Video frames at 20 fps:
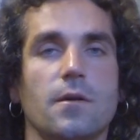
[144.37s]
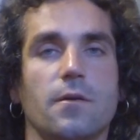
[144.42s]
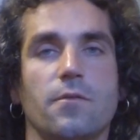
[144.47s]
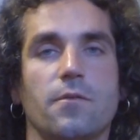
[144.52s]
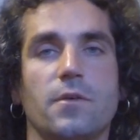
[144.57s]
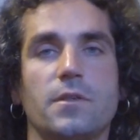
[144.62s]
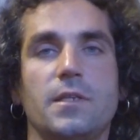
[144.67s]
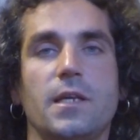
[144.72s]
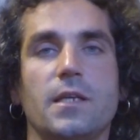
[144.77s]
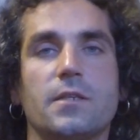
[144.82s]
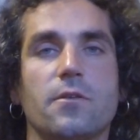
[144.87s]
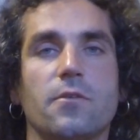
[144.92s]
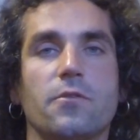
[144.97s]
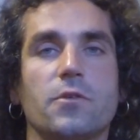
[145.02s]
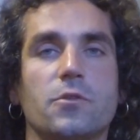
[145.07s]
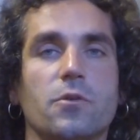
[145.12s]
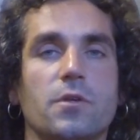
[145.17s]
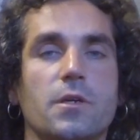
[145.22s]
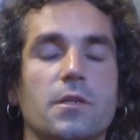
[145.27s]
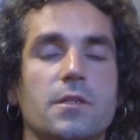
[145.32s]
Воздействие
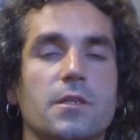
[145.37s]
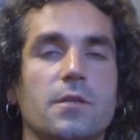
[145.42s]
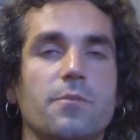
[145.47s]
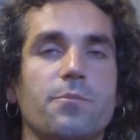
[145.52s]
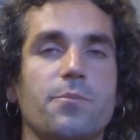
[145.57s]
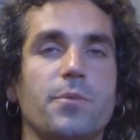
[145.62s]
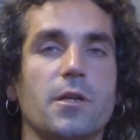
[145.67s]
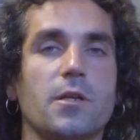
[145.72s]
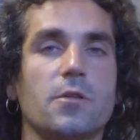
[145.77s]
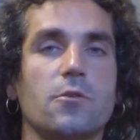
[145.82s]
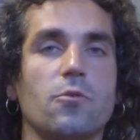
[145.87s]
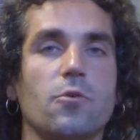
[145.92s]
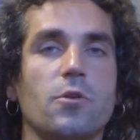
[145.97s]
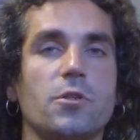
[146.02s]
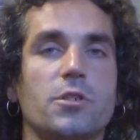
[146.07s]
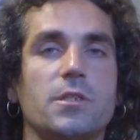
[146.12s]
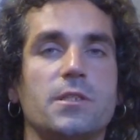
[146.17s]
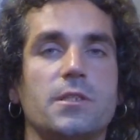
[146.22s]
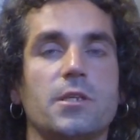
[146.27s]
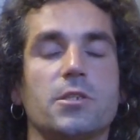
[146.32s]
высоких температур
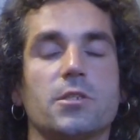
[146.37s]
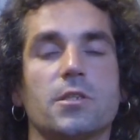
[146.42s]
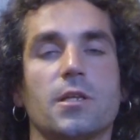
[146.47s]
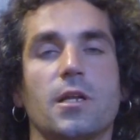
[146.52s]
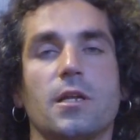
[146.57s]
частично